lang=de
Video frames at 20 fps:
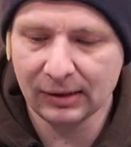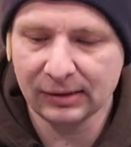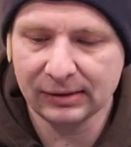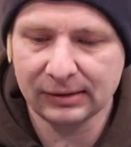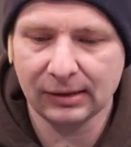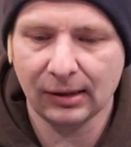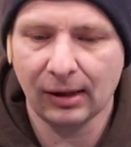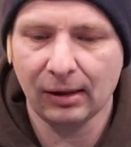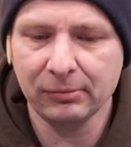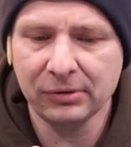
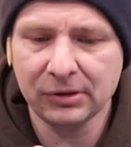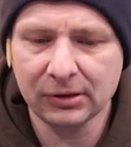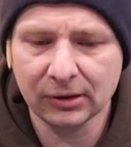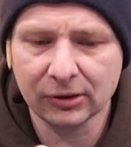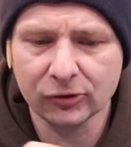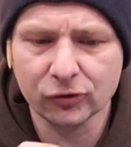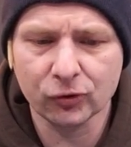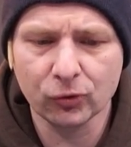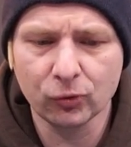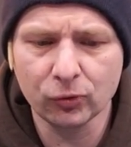Sie haben hier
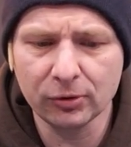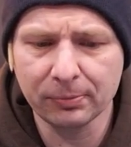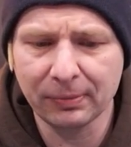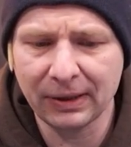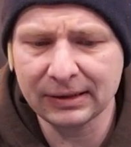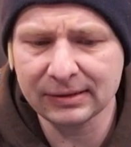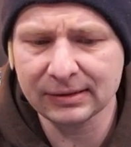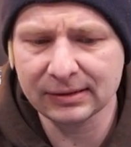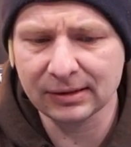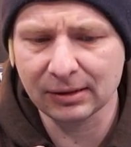ganz coole
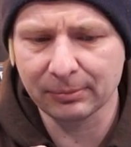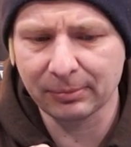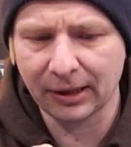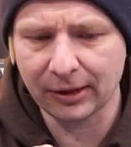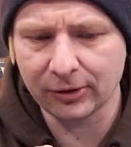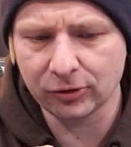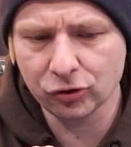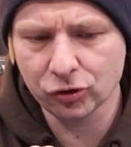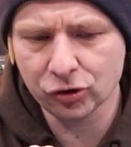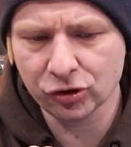Bases
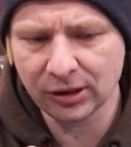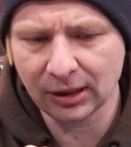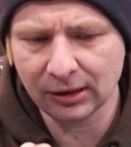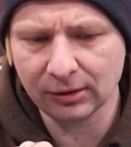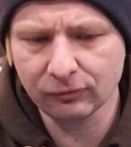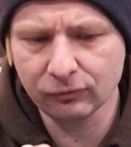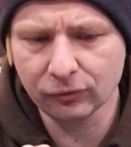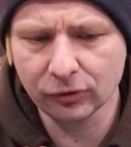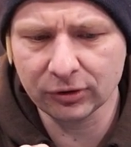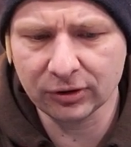dabei, die
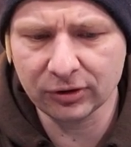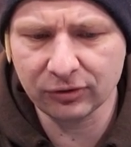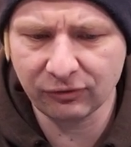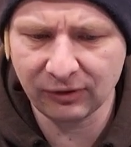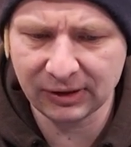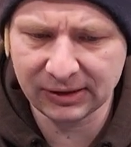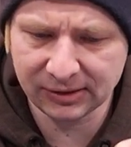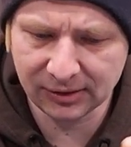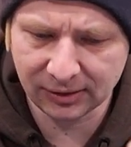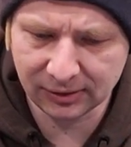stecken wirklich
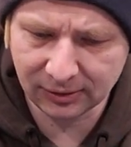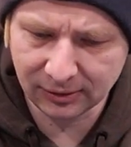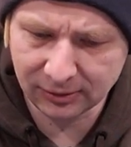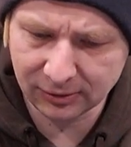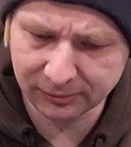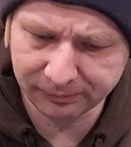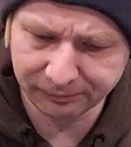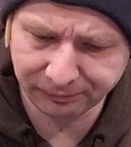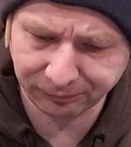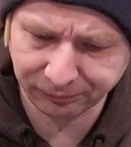fest da
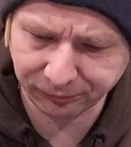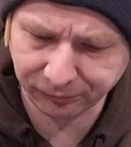drinne.